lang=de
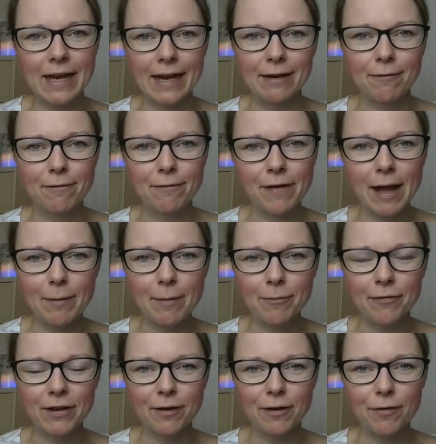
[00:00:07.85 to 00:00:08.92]
die einen
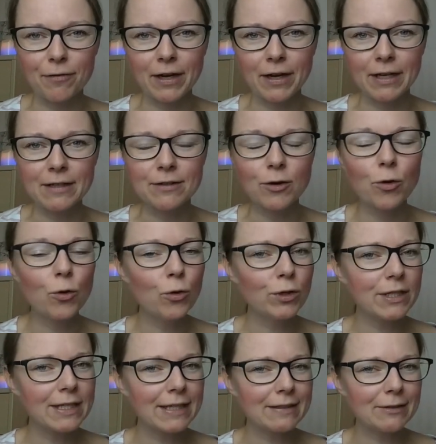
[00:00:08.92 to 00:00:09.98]
Farbverlauf hat
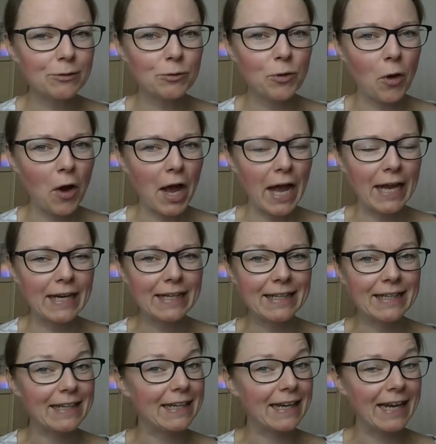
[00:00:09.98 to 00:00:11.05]
und dazu noch
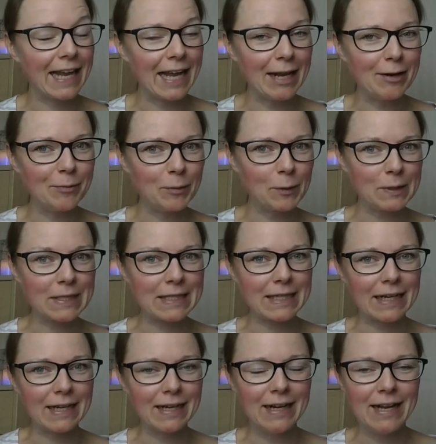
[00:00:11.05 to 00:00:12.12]
ein
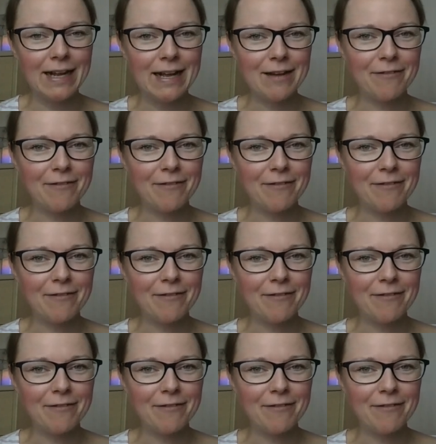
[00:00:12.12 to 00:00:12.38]
Ringelmuster.